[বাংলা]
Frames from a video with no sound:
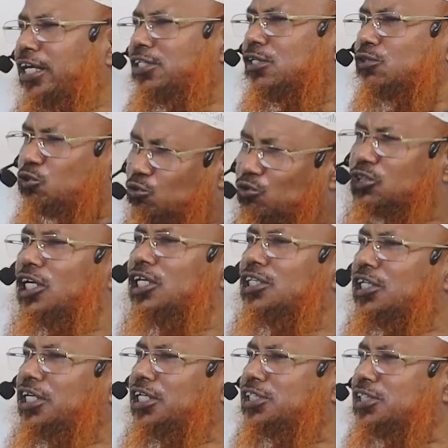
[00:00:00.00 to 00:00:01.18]
নাই যে সুখ
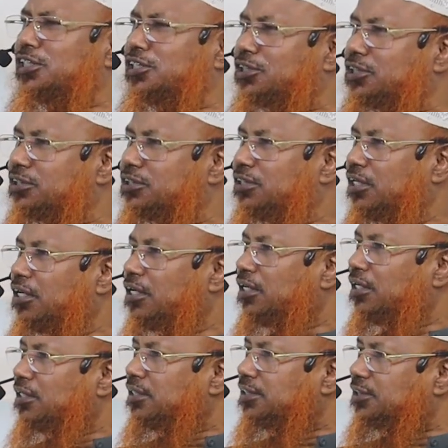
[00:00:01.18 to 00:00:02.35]
শান্তি কি জিনিস
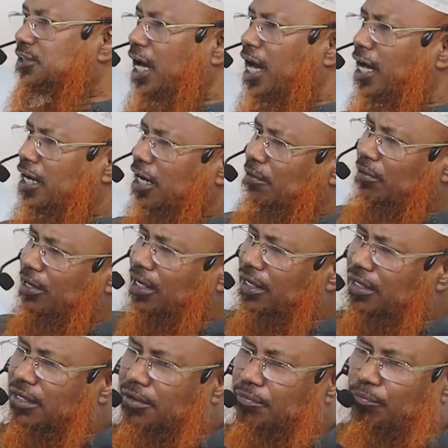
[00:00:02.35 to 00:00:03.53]
জাহান্নামের
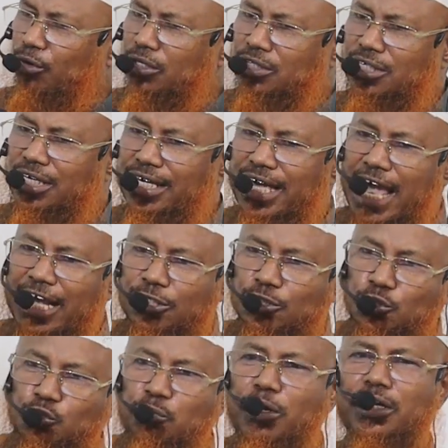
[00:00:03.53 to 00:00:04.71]
মধ্যে এক
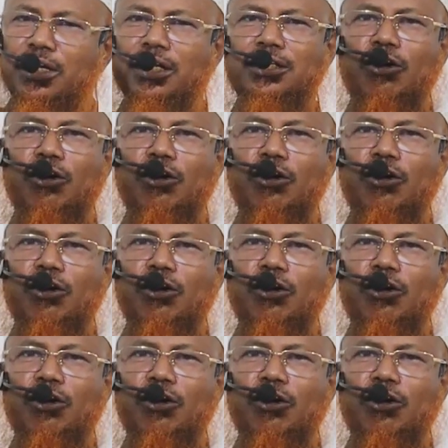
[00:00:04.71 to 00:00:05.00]
সুবানি